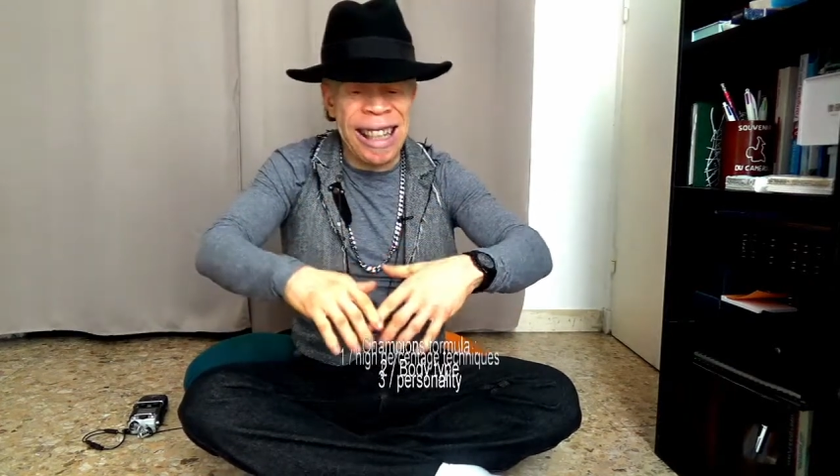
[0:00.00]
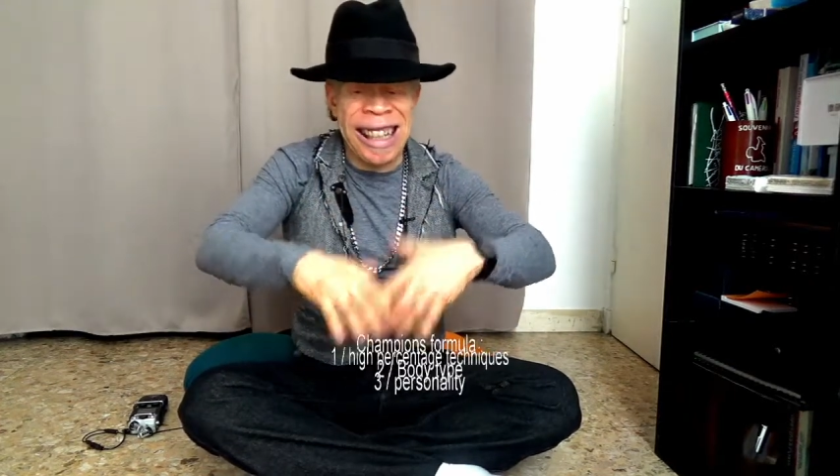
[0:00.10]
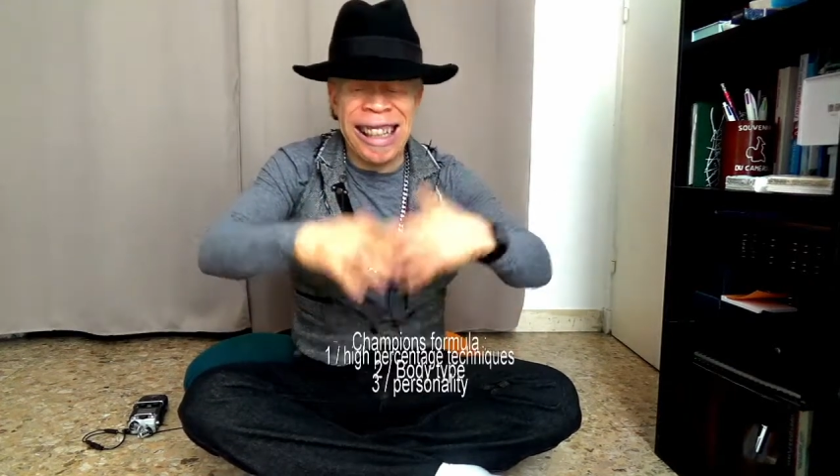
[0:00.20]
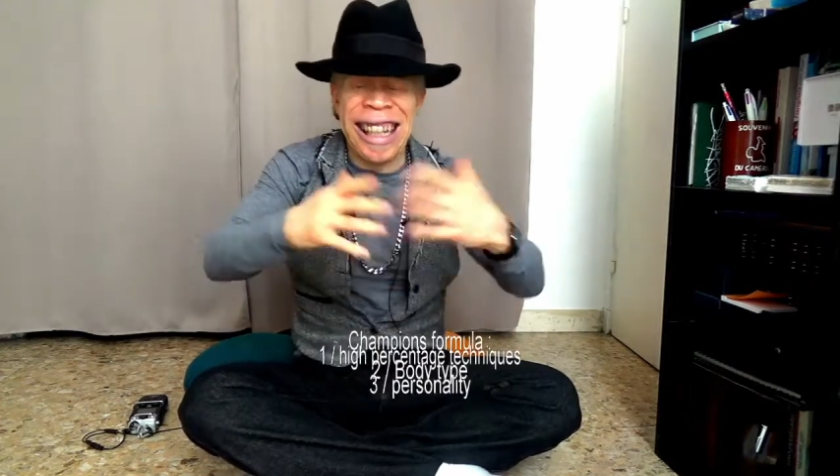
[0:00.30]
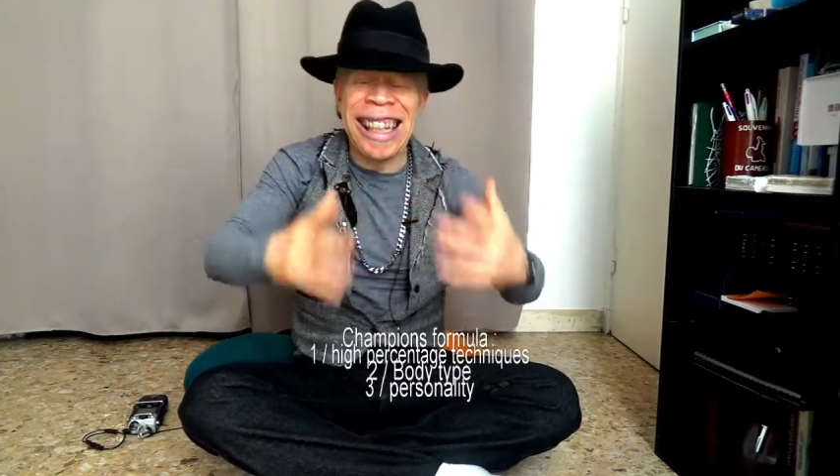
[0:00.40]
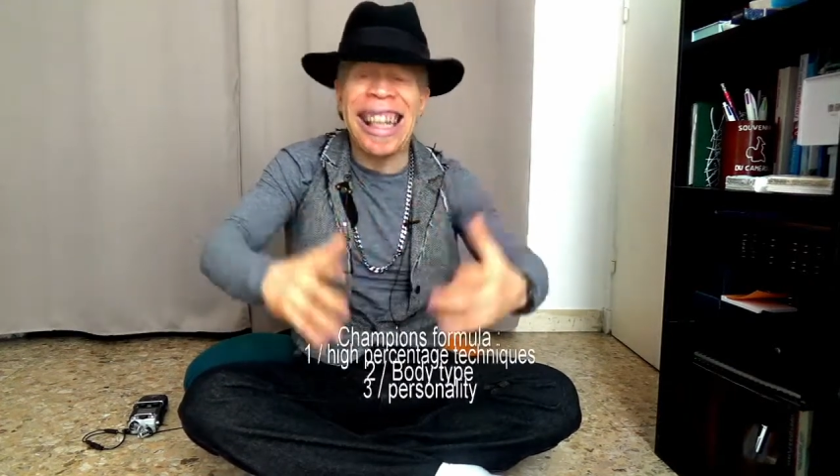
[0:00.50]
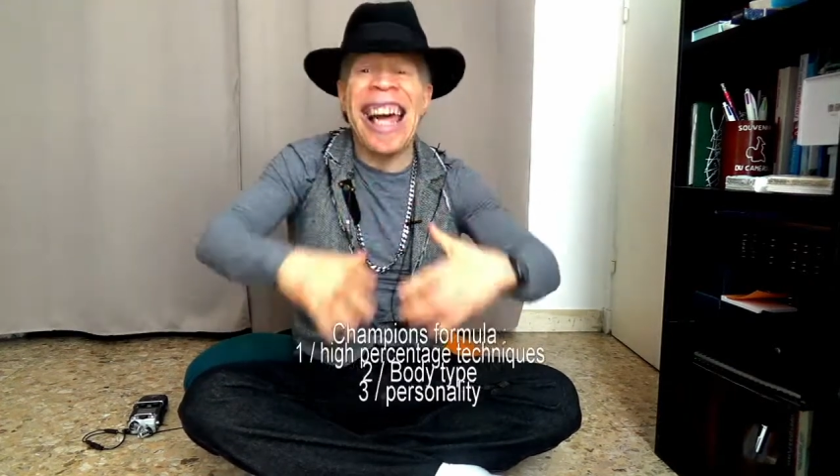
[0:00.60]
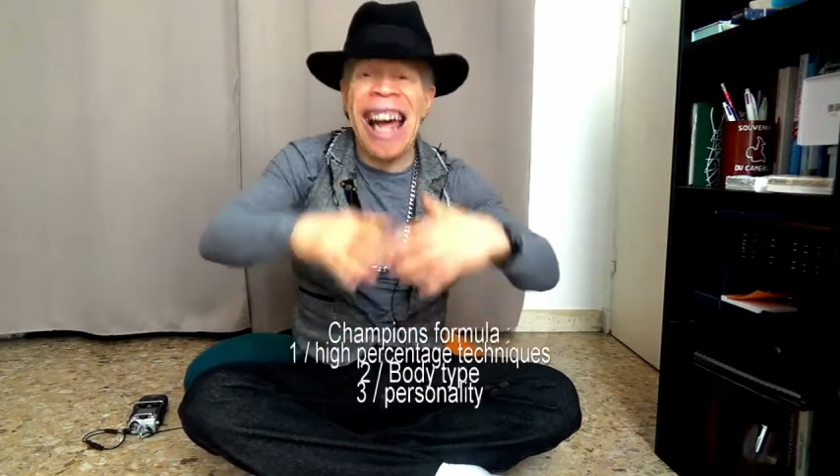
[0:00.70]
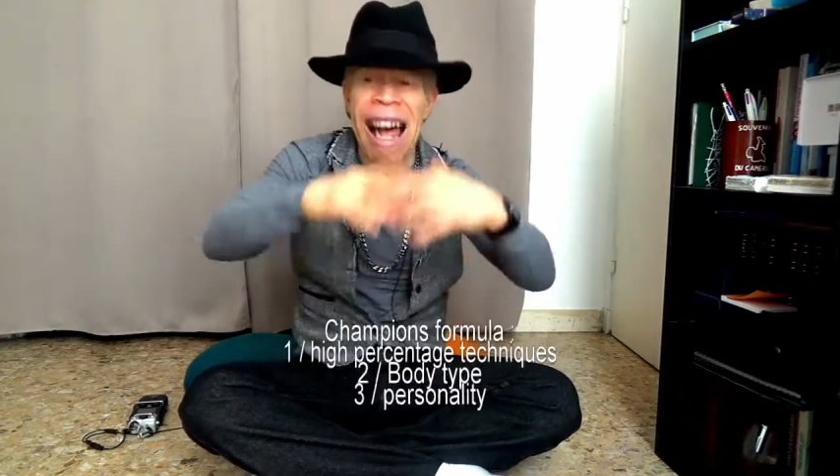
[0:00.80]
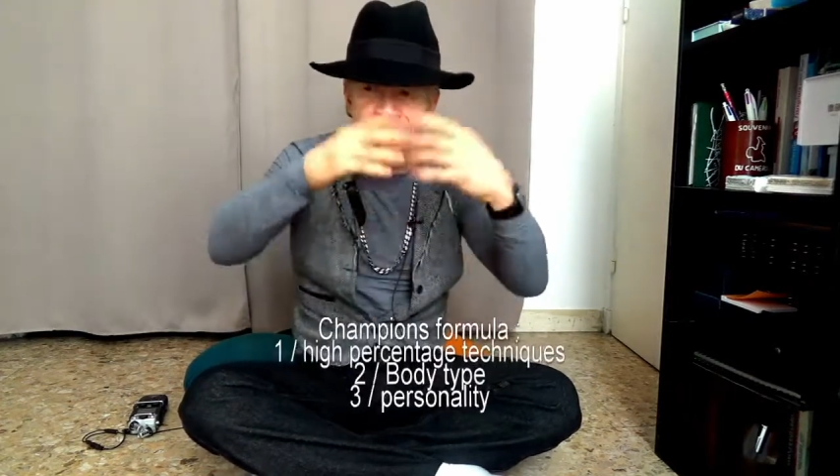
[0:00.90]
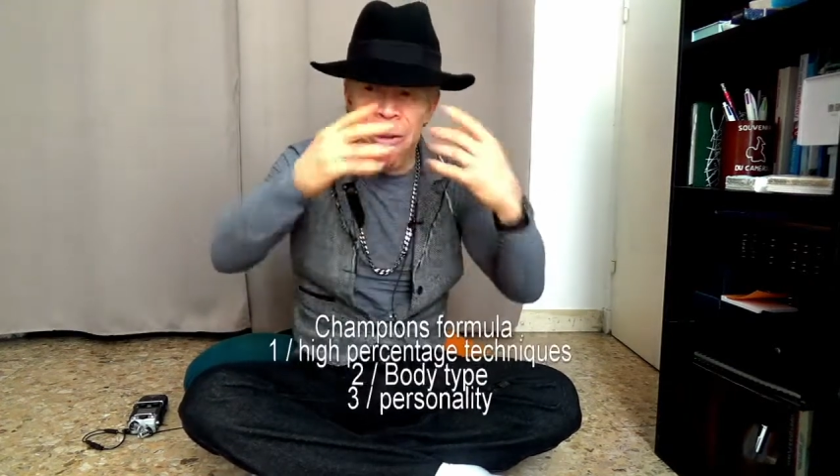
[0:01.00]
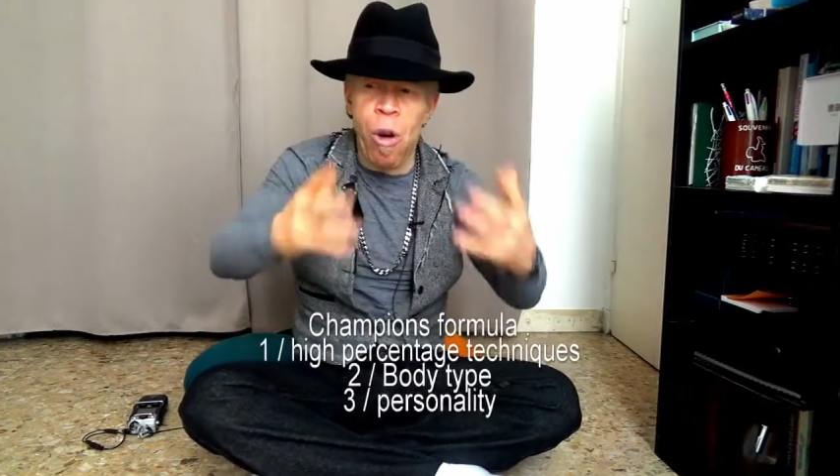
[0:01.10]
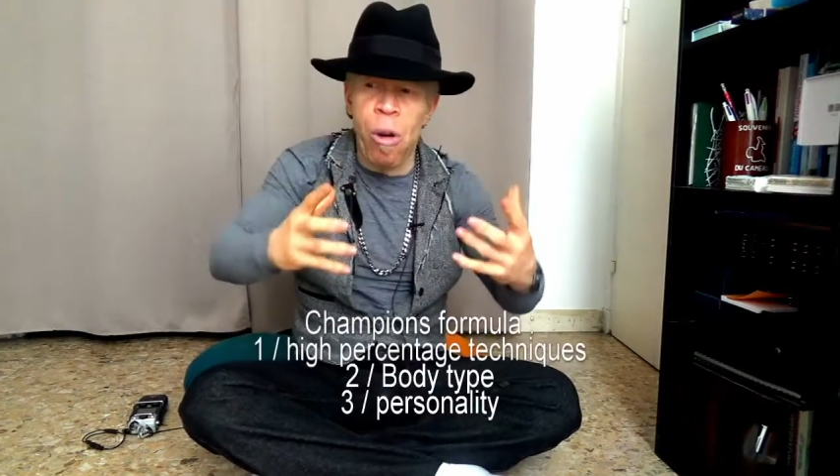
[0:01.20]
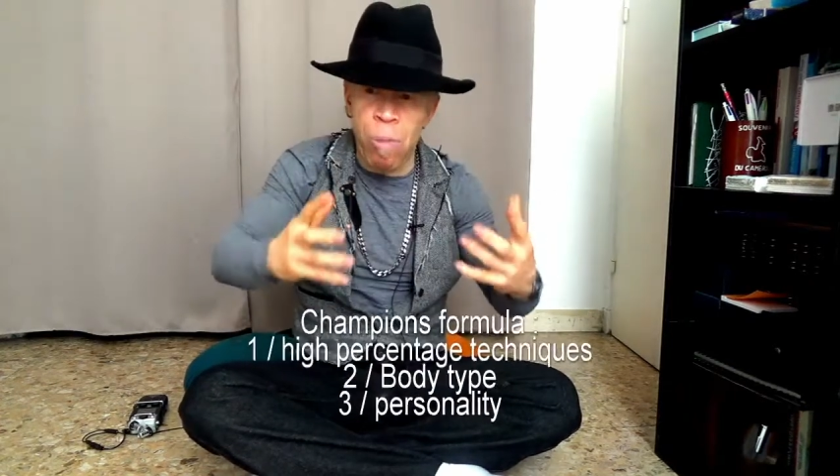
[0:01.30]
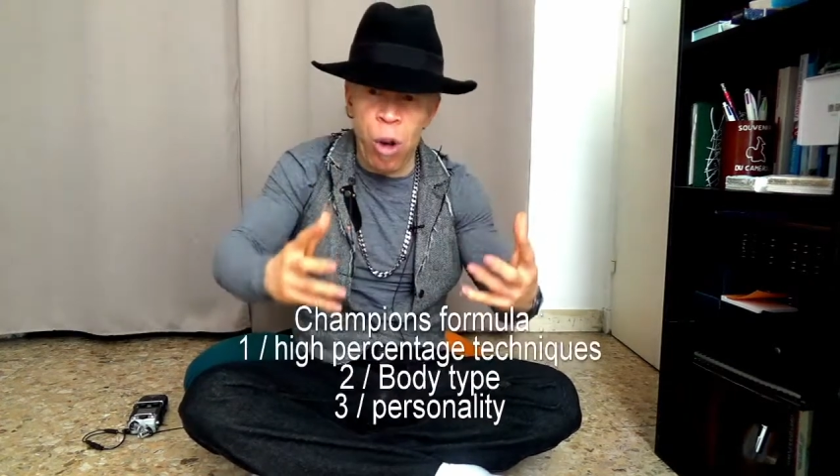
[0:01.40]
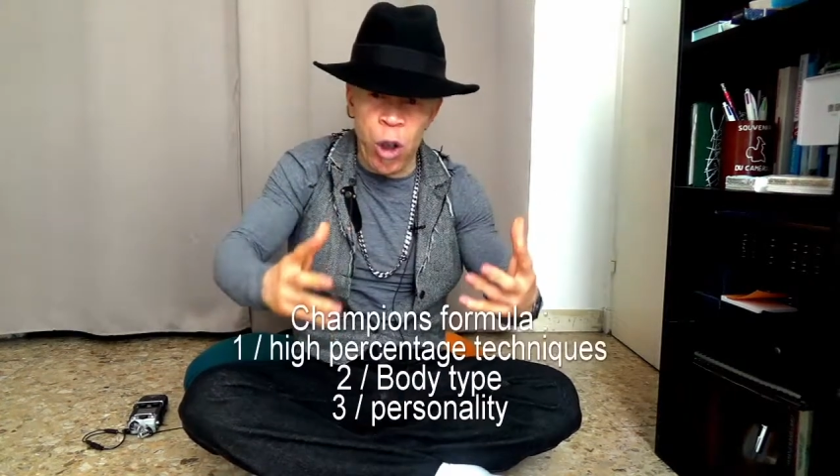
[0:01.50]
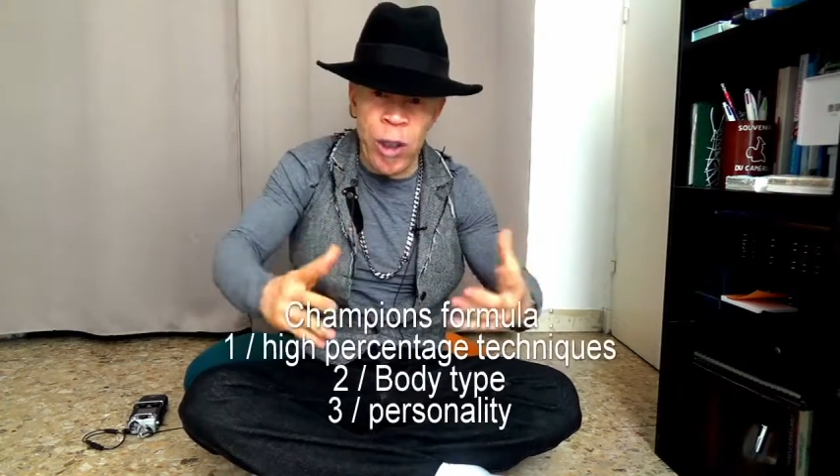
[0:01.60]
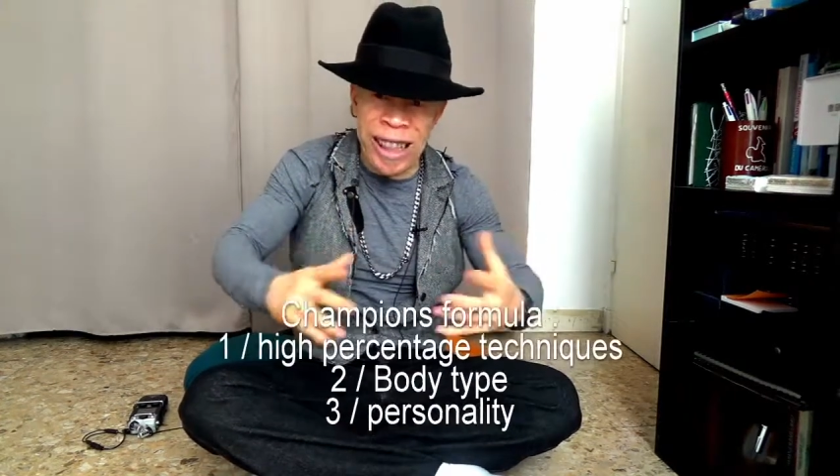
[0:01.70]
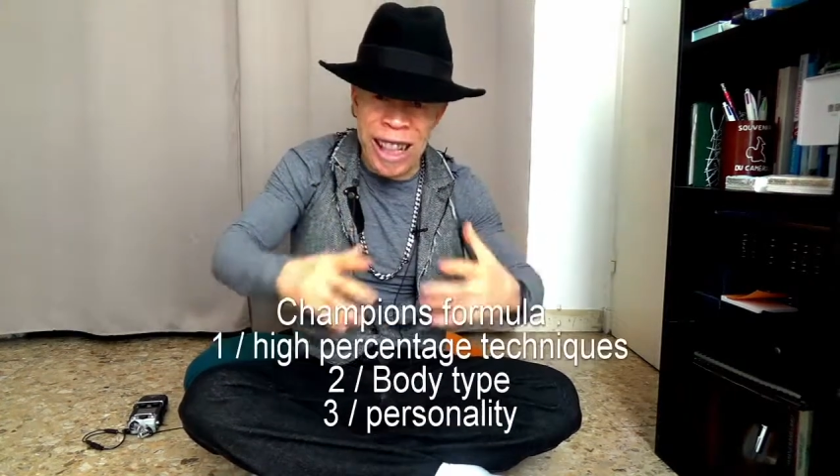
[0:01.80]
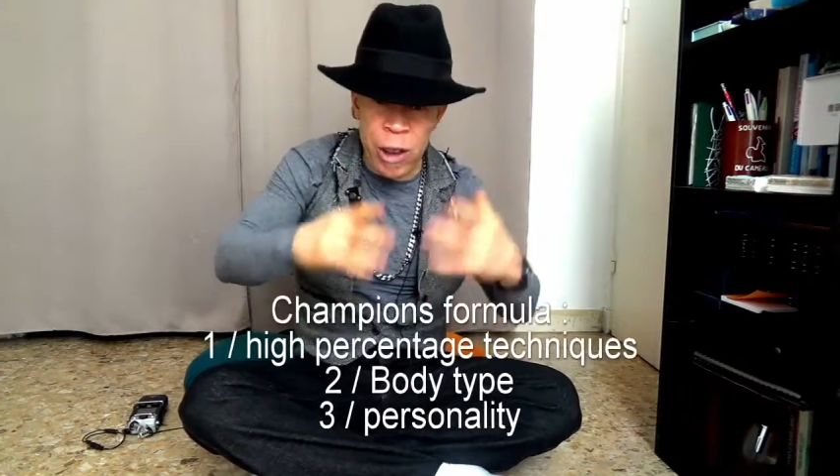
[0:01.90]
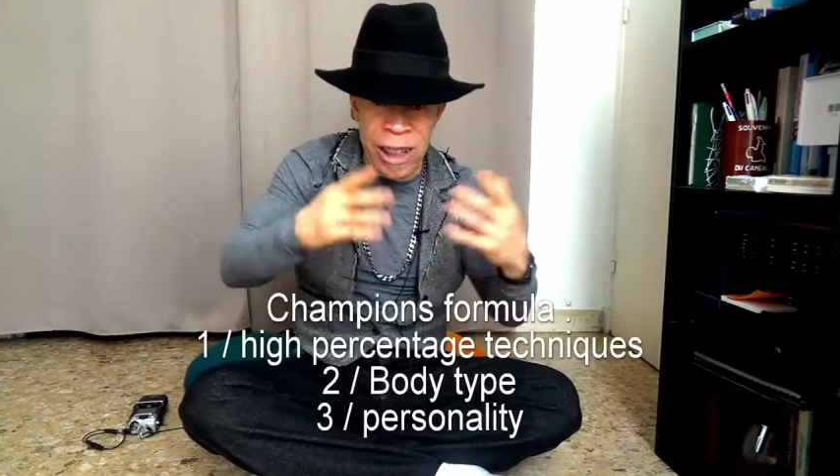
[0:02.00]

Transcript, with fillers: les techniques à fort pourcentage de